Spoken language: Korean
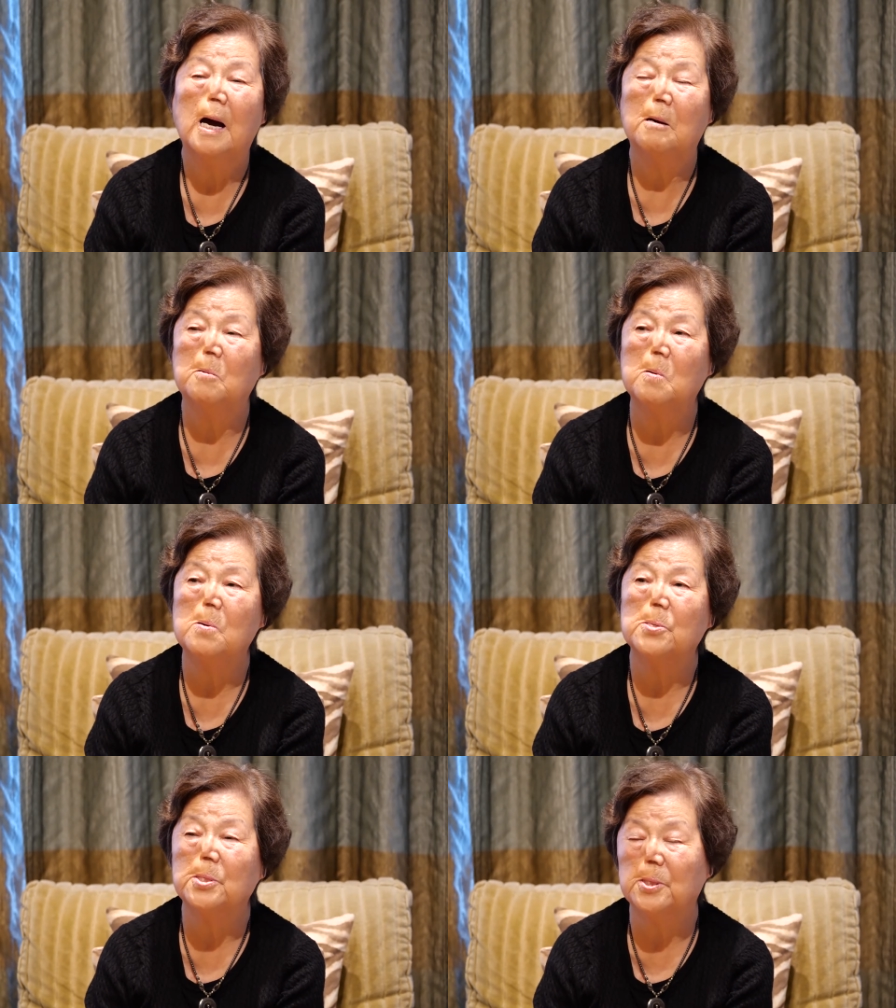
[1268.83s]
하고
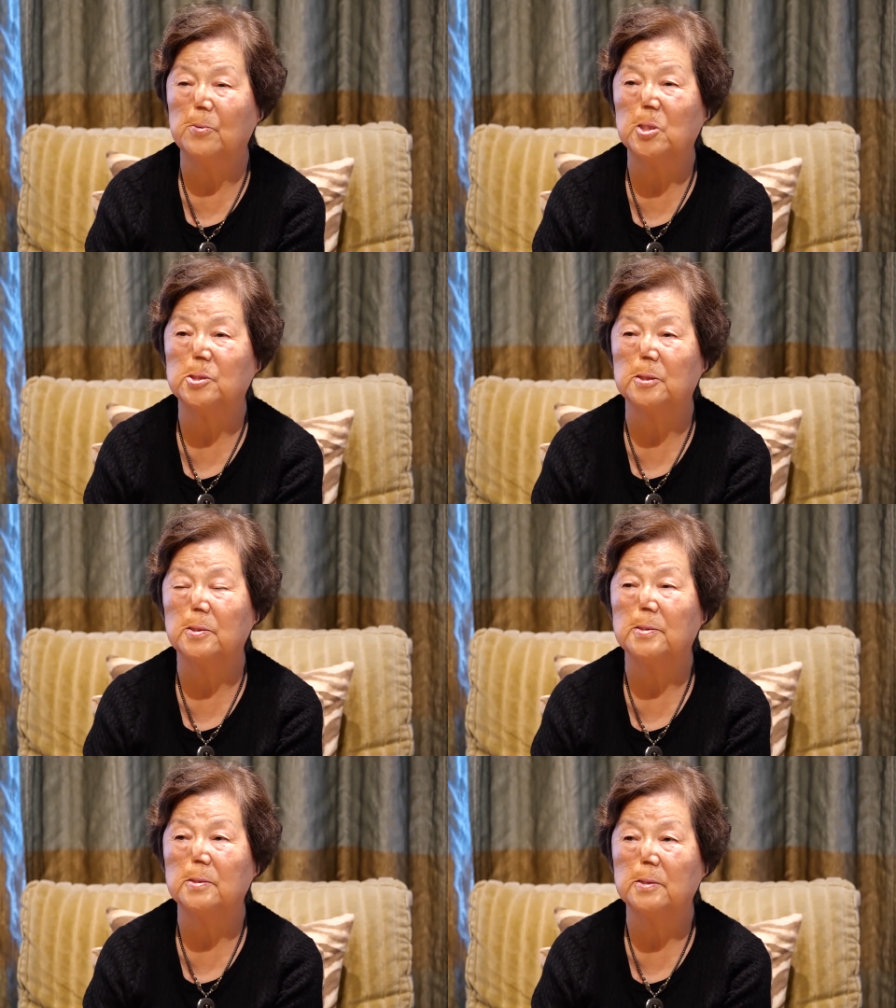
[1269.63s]
여기 와서
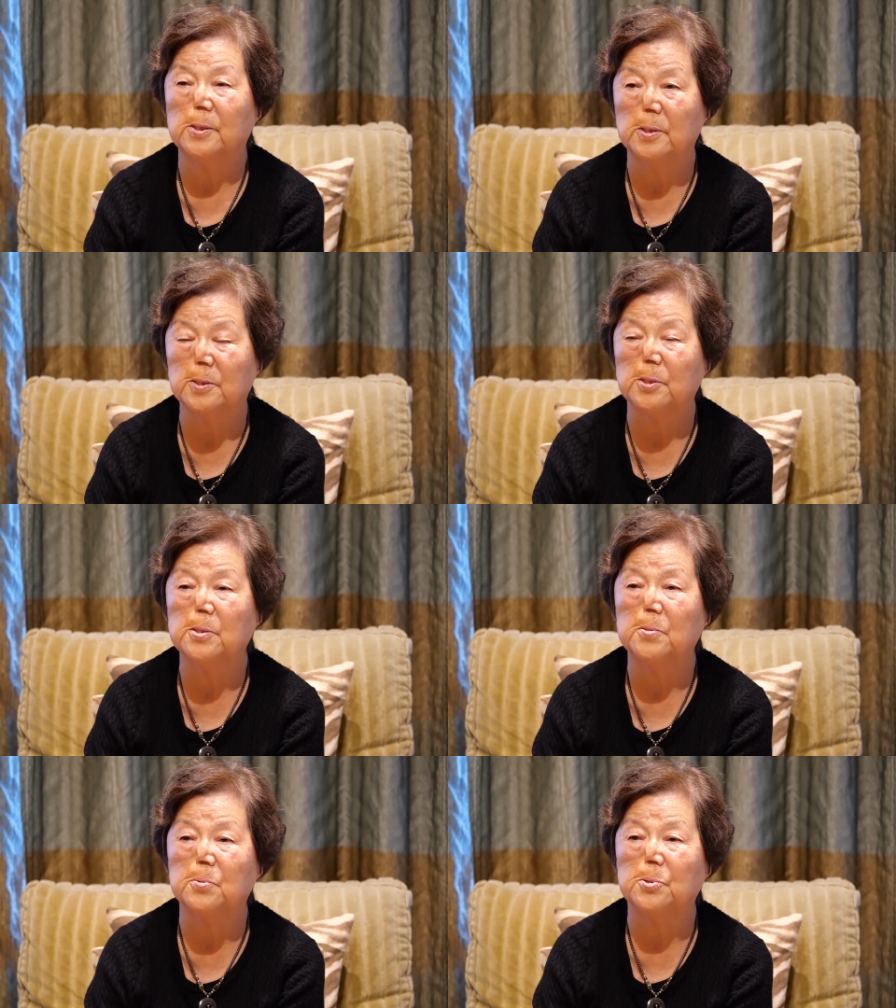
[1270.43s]
그,
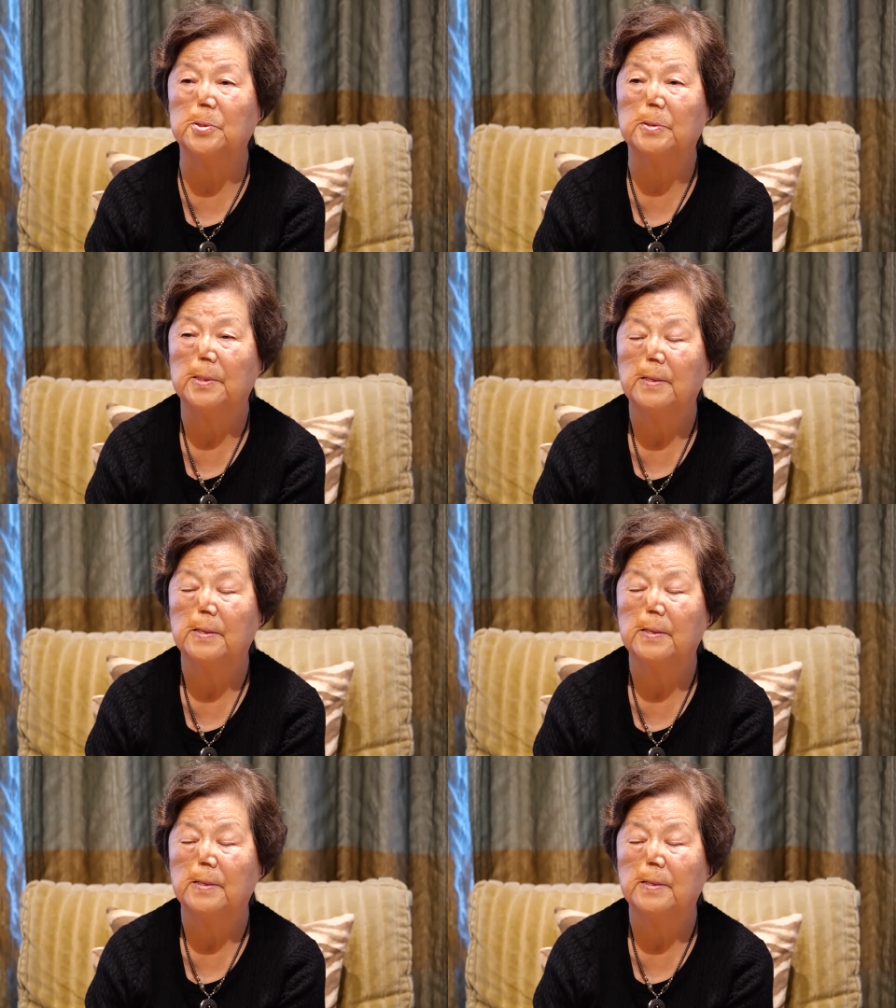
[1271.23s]
그러고는